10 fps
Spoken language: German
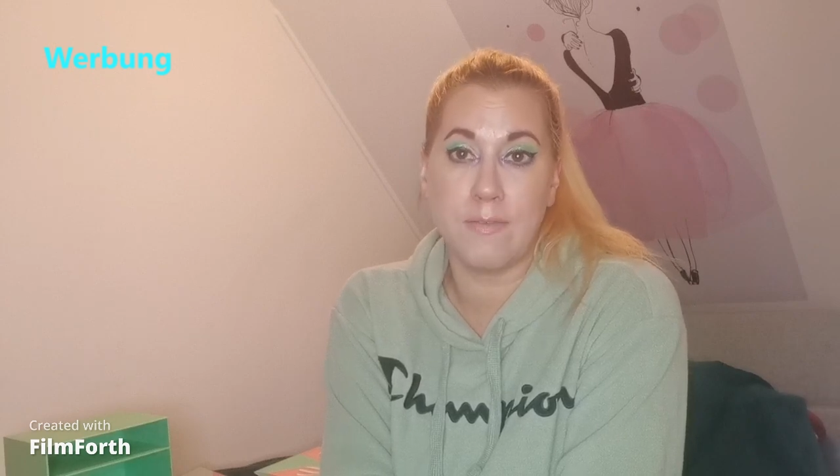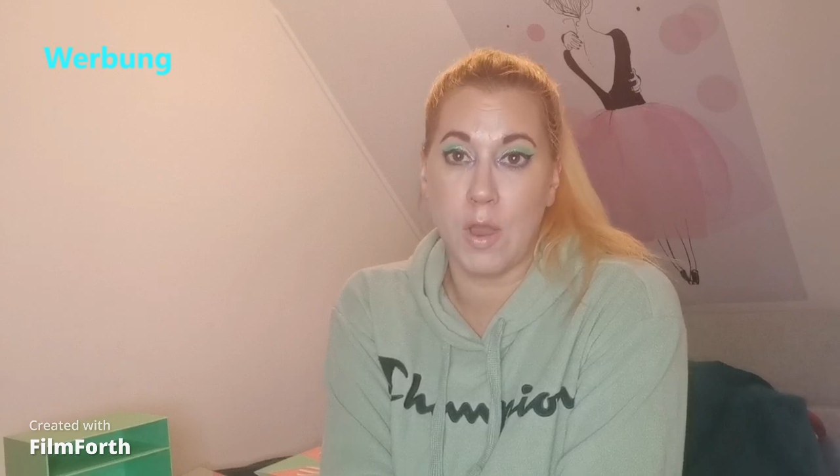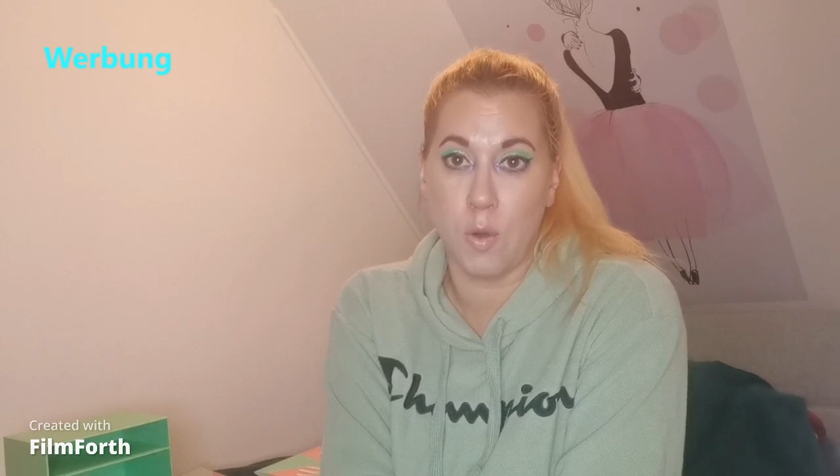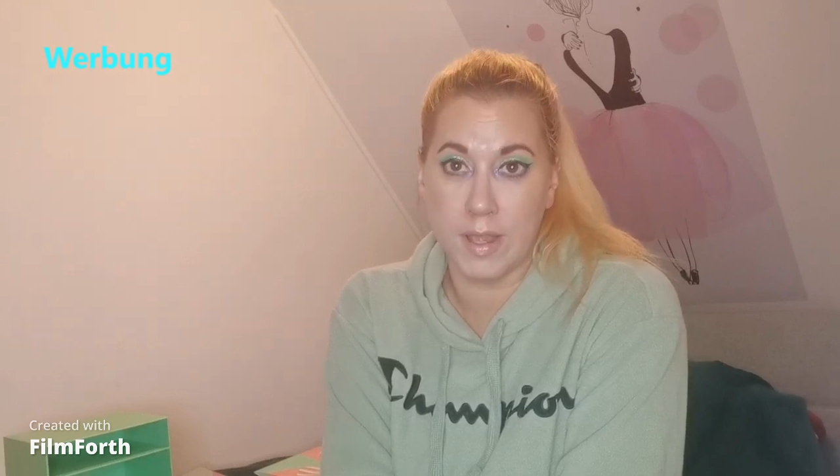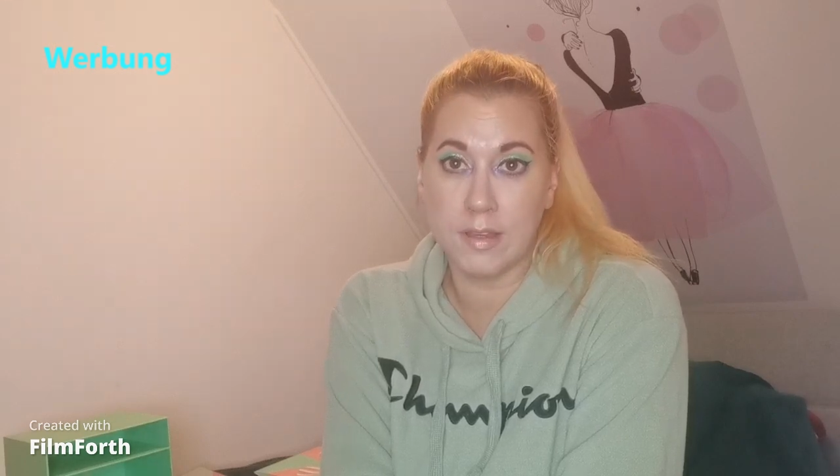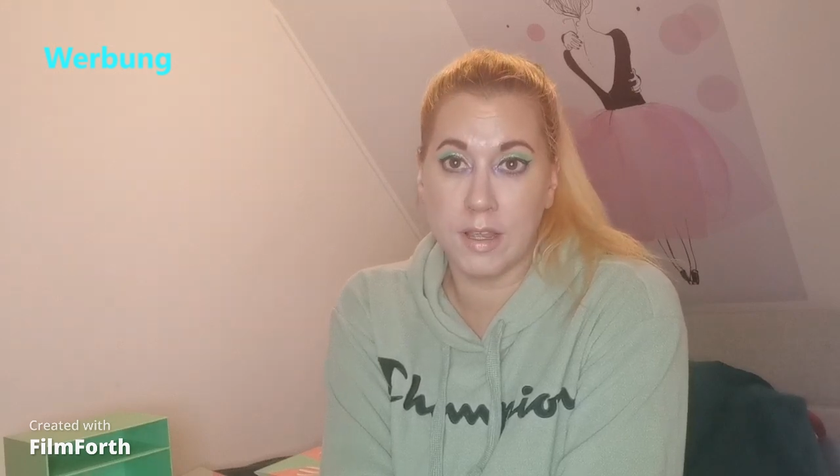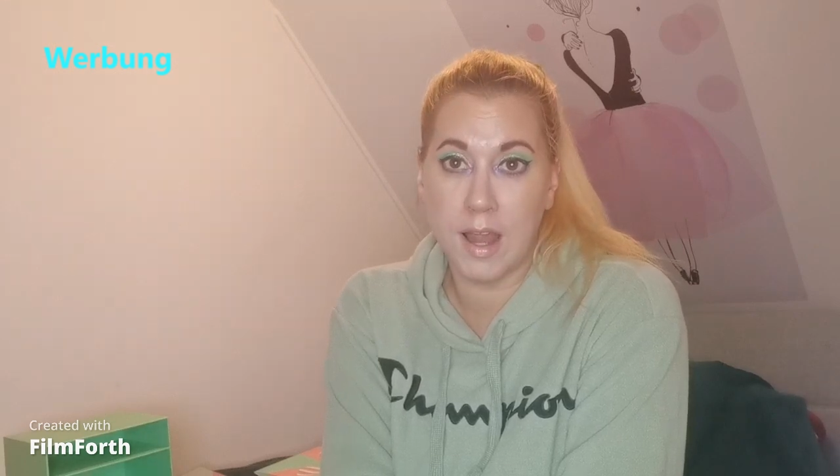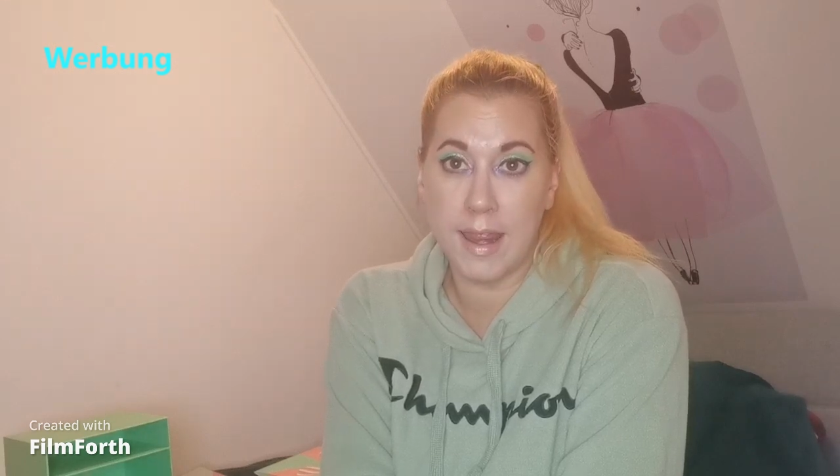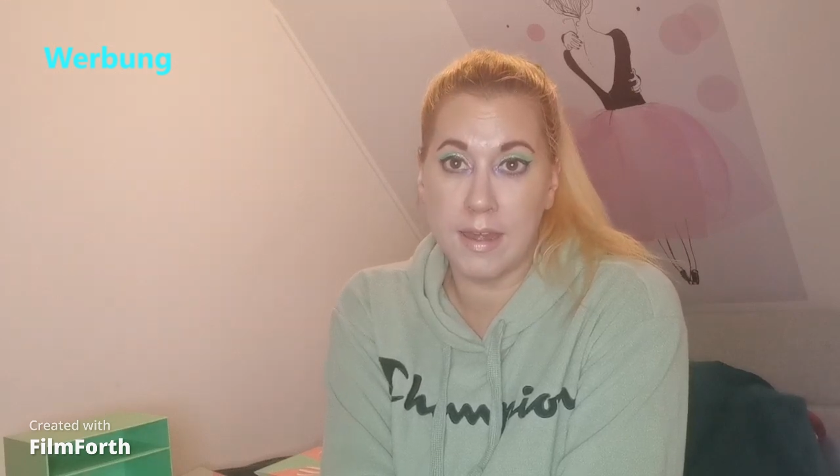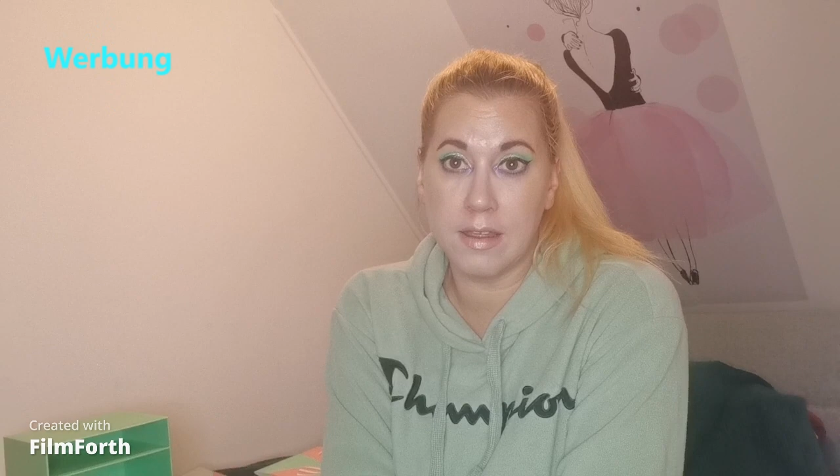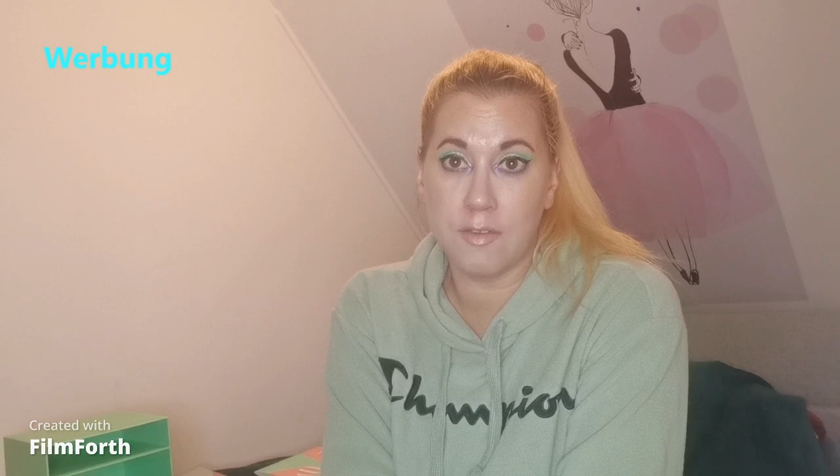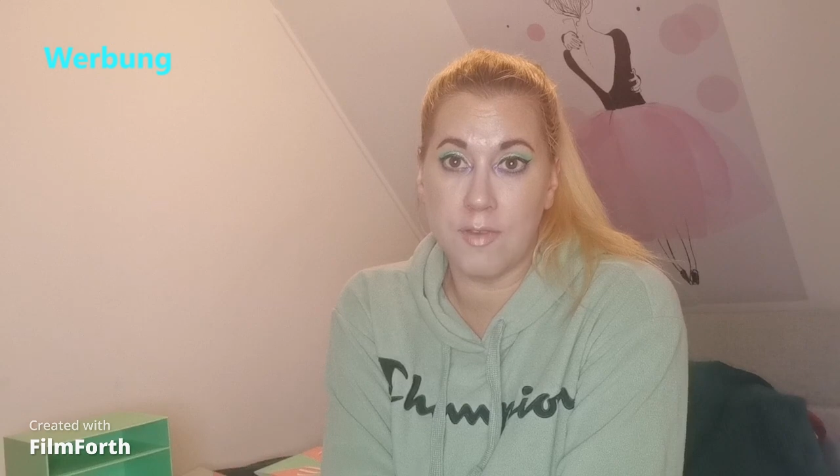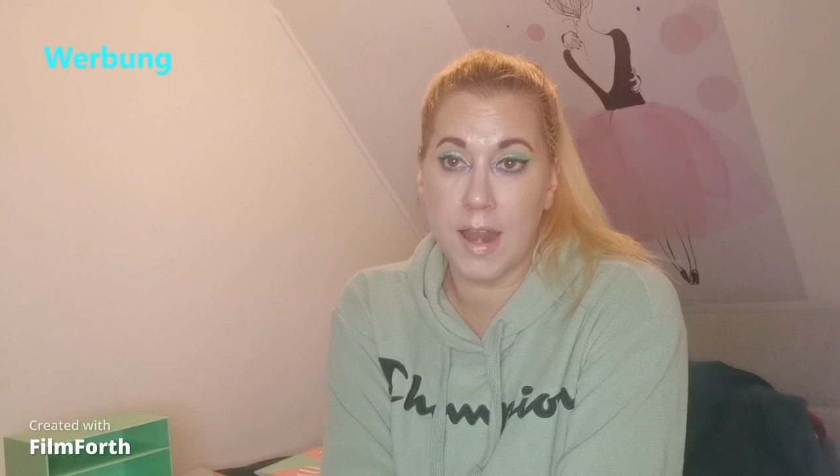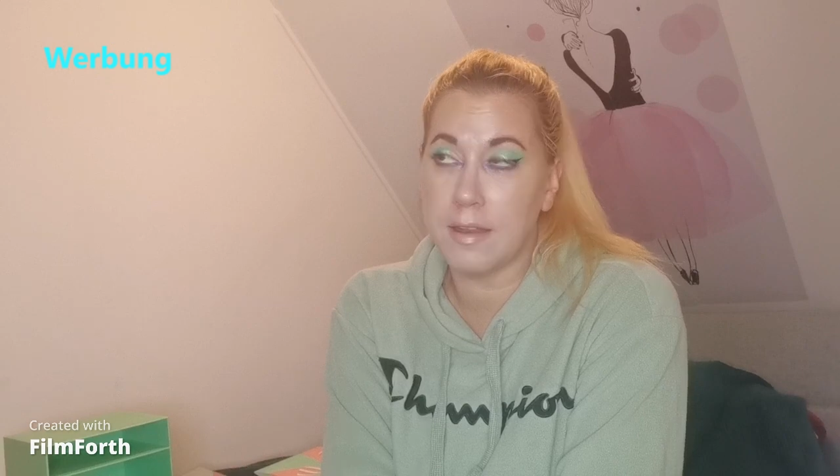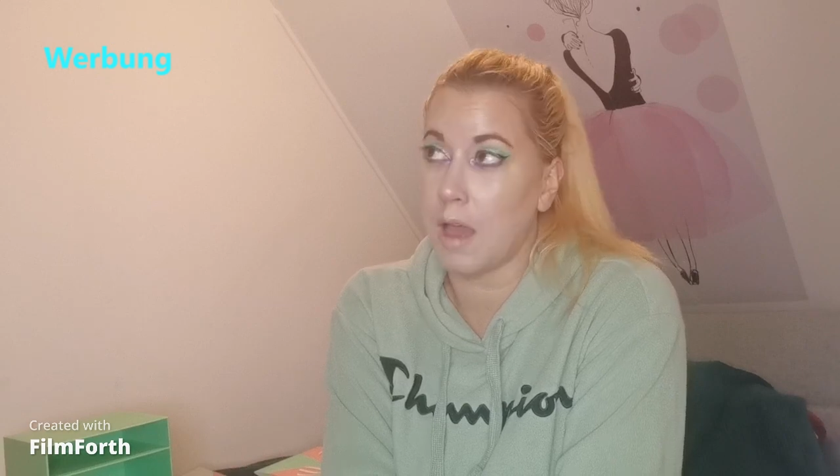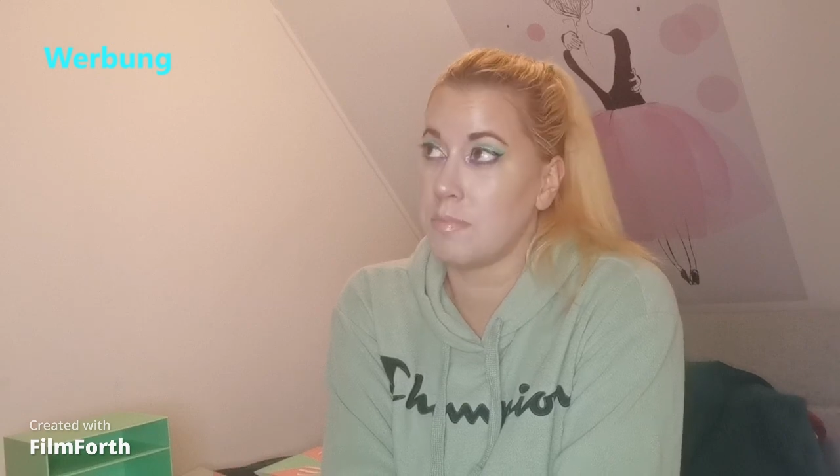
wie euch der Kalender gefällt.